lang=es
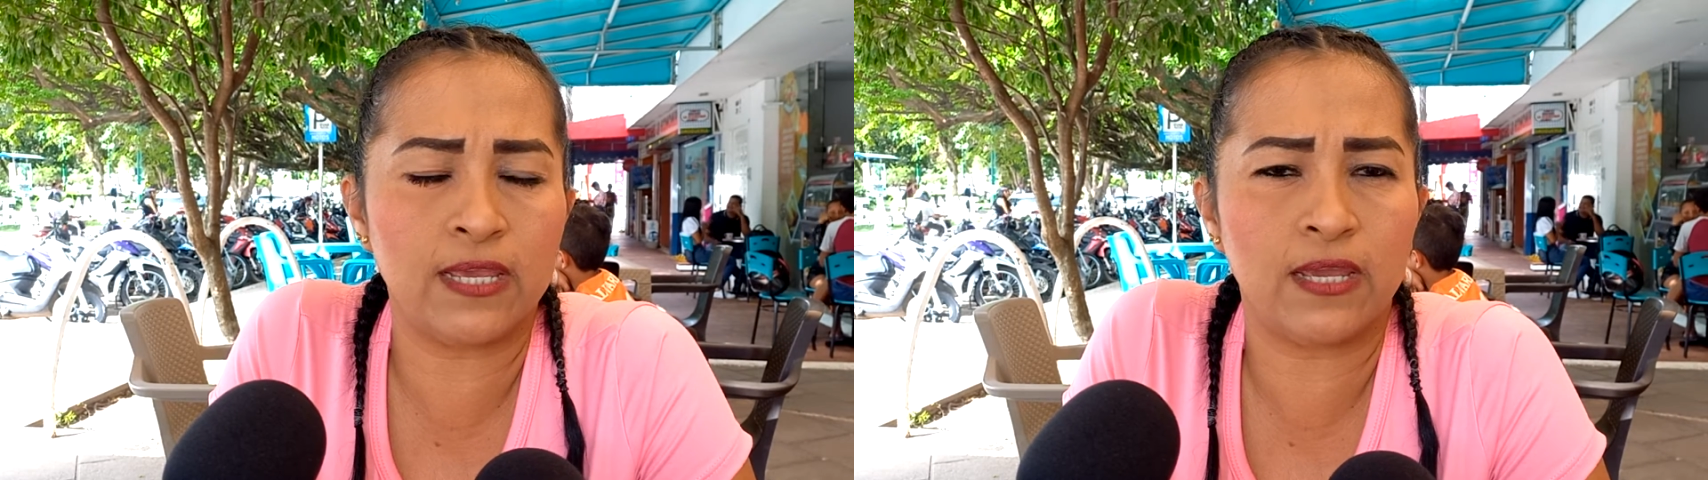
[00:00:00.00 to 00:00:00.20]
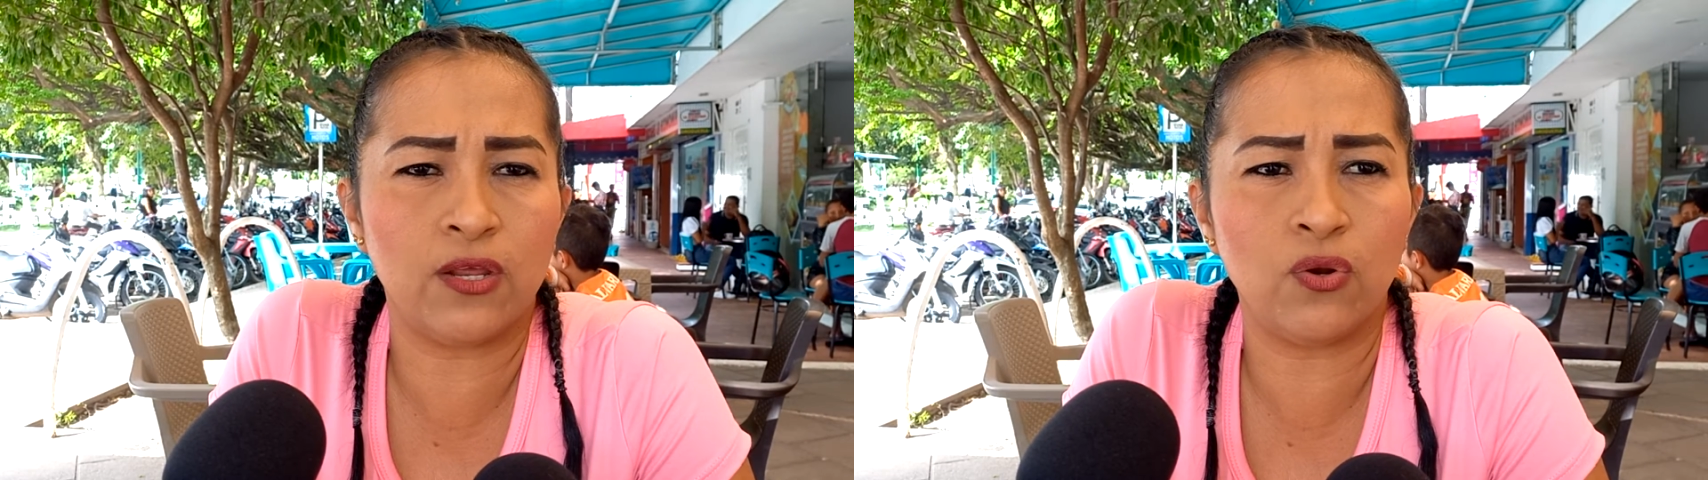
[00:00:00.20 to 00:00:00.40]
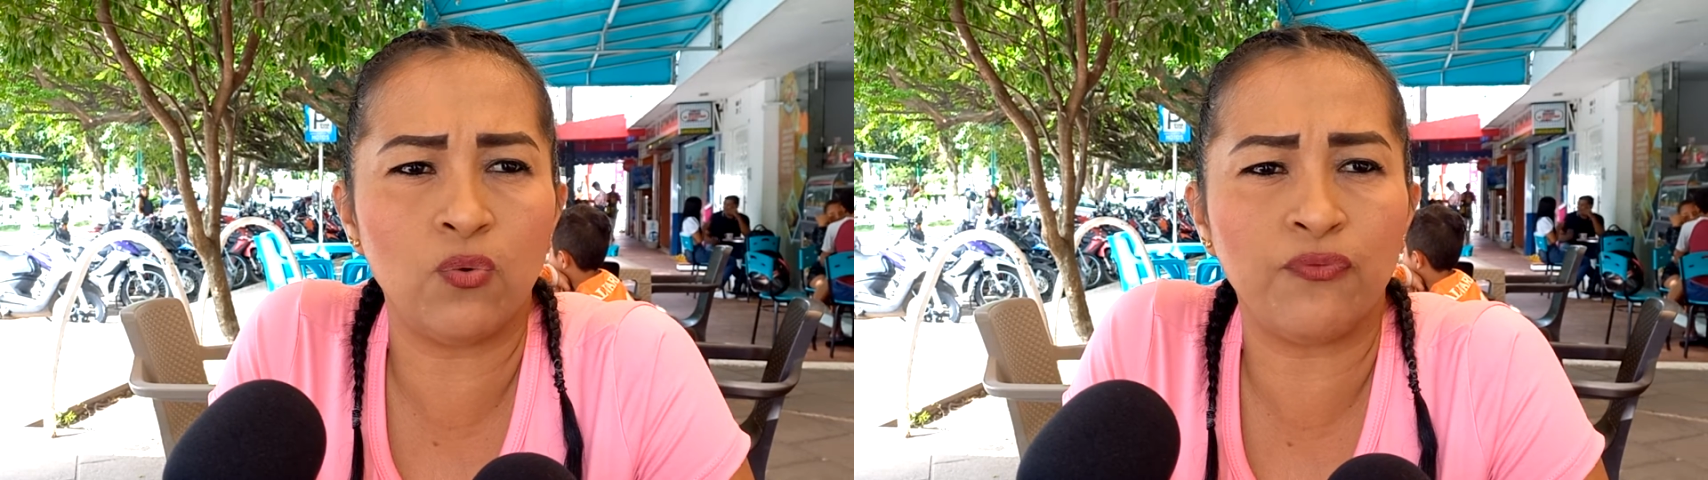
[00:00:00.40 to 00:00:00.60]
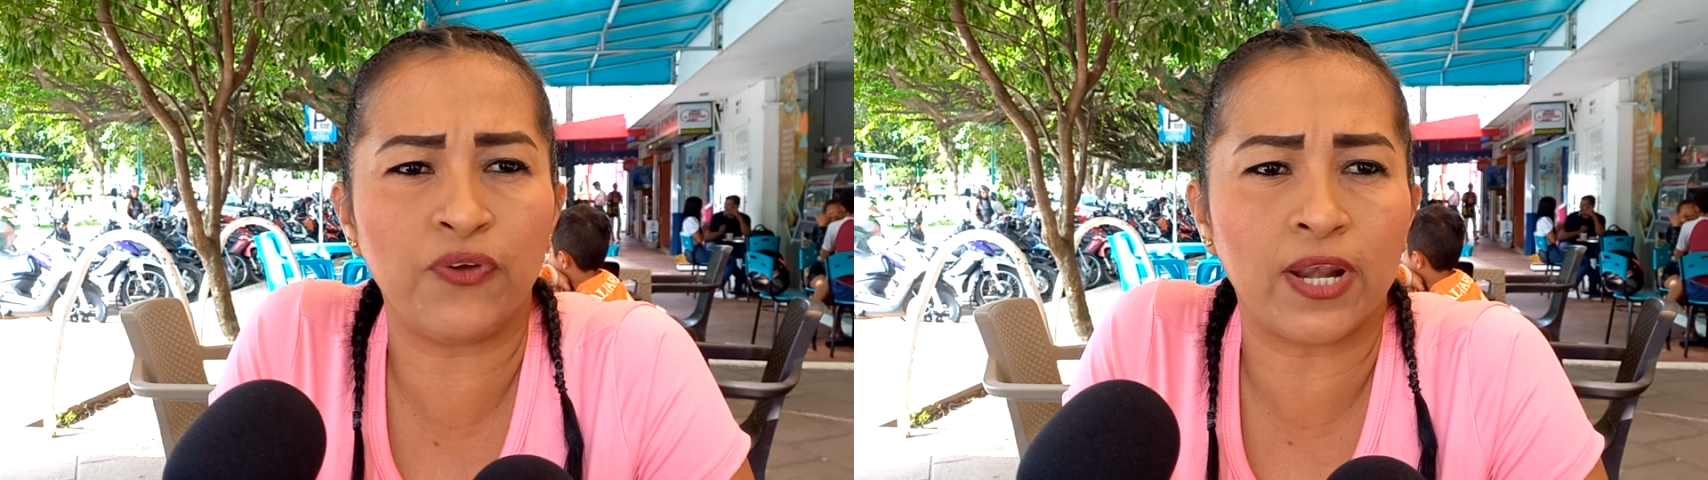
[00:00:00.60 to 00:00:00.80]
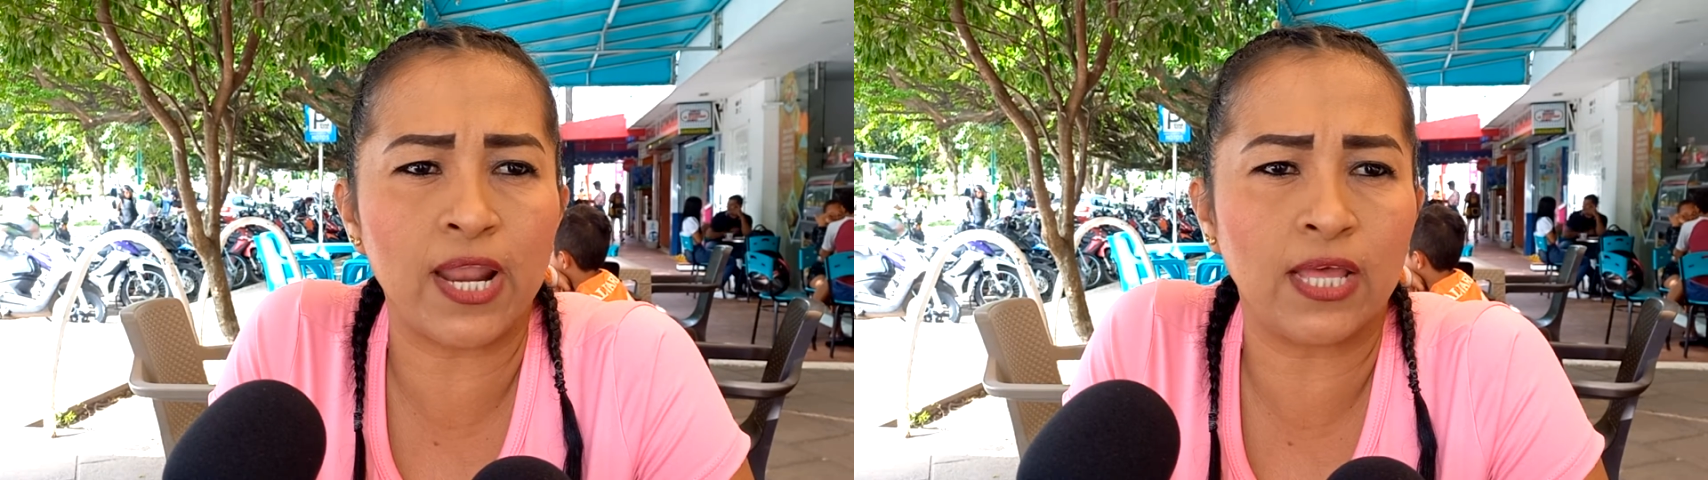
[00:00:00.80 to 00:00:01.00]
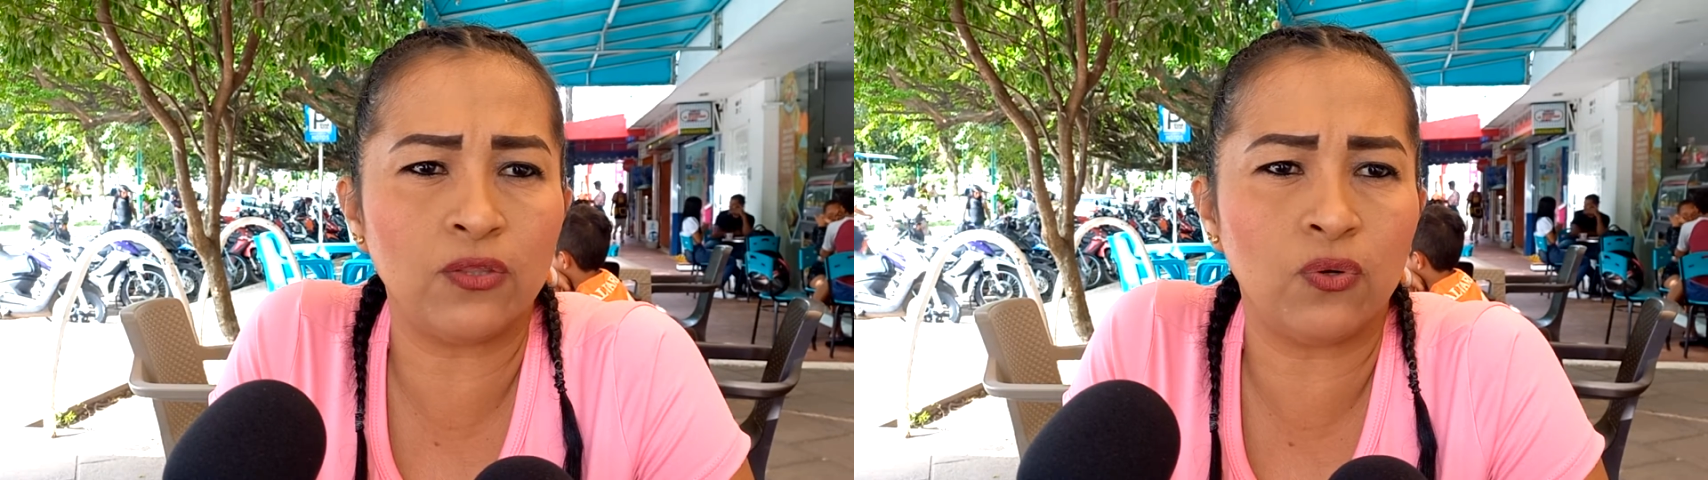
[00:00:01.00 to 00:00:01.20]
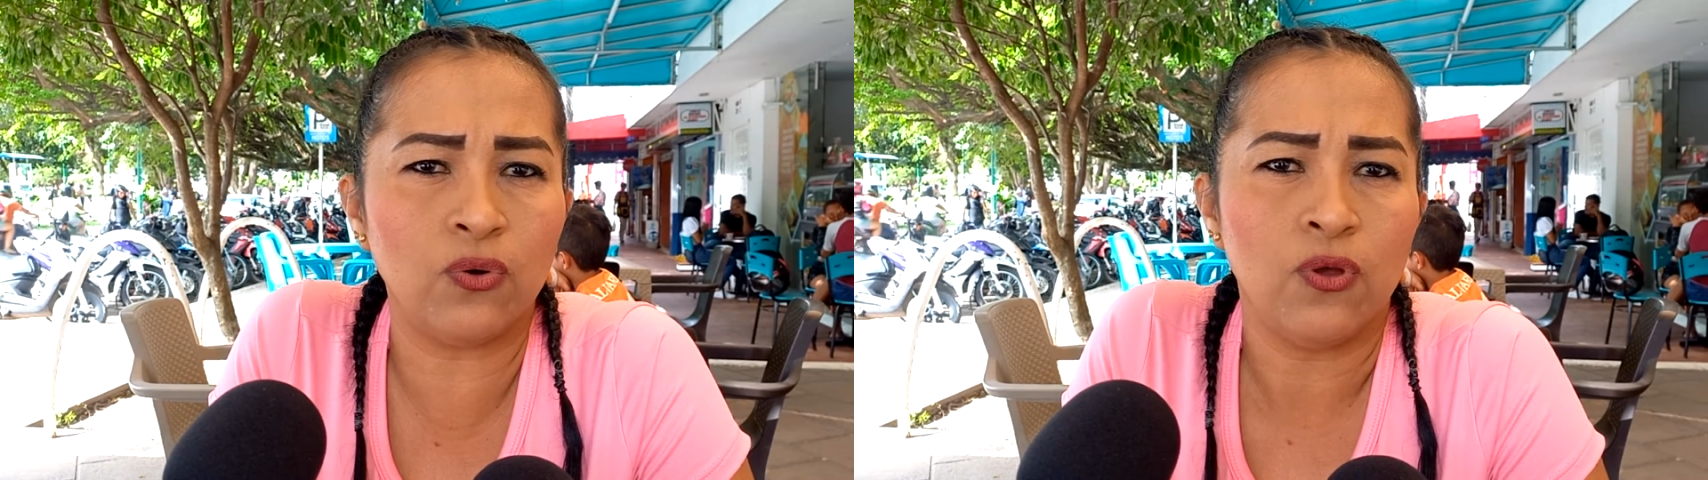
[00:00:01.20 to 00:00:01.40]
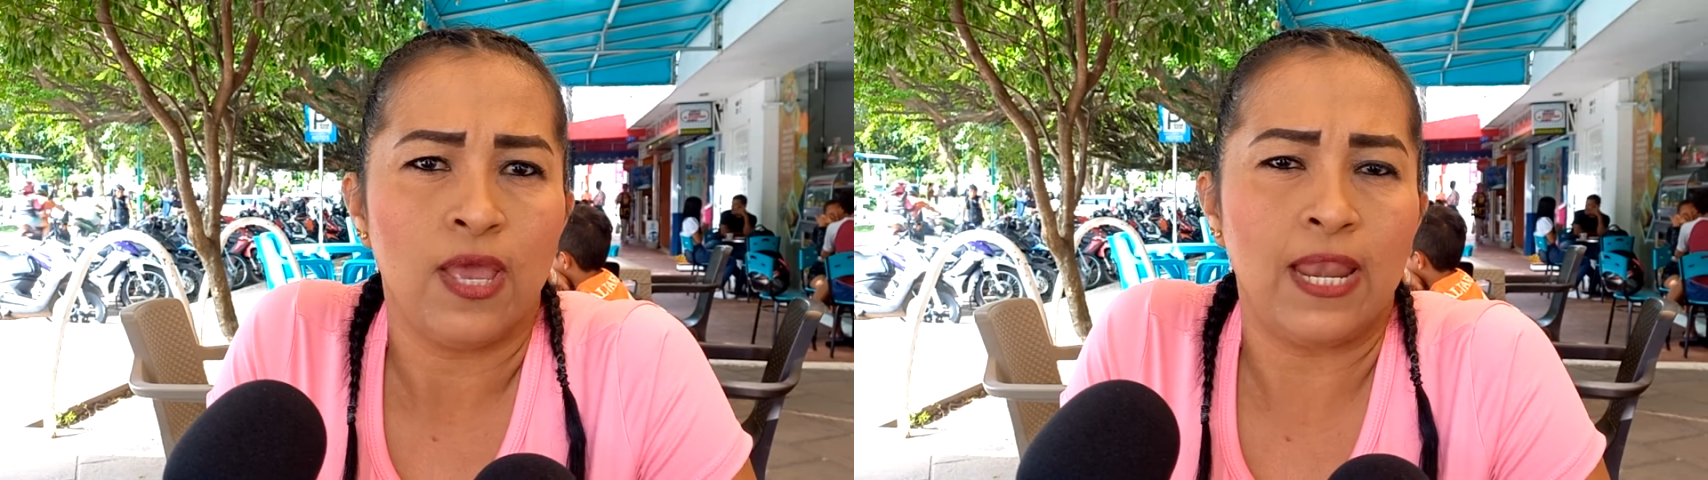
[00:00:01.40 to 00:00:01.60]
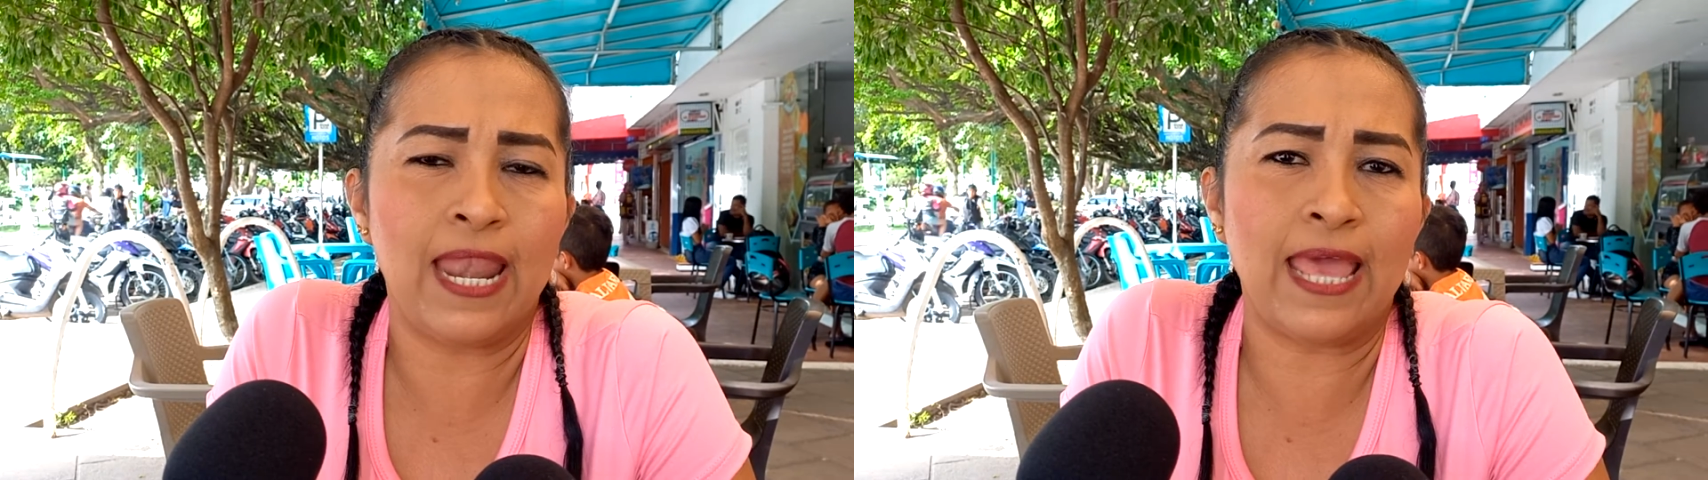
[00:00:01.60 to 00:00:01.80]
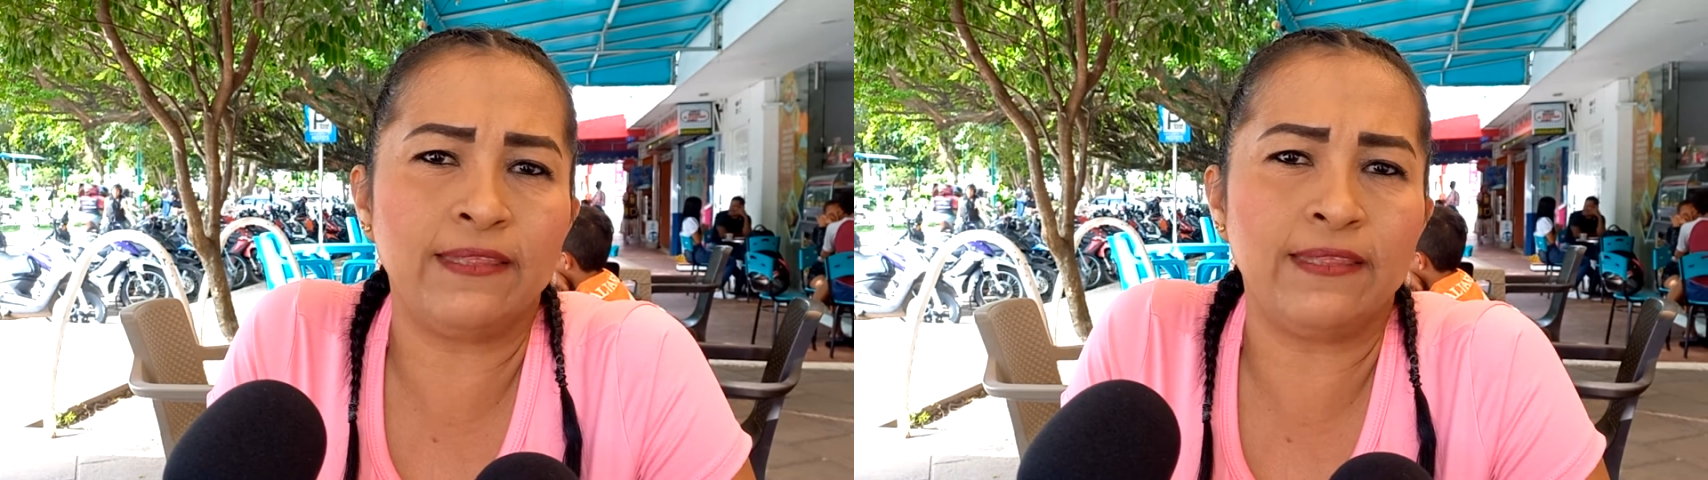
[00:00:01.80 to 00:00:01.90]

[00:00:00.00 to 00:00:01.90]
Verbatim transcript: el ingeniero Luis Fernando, la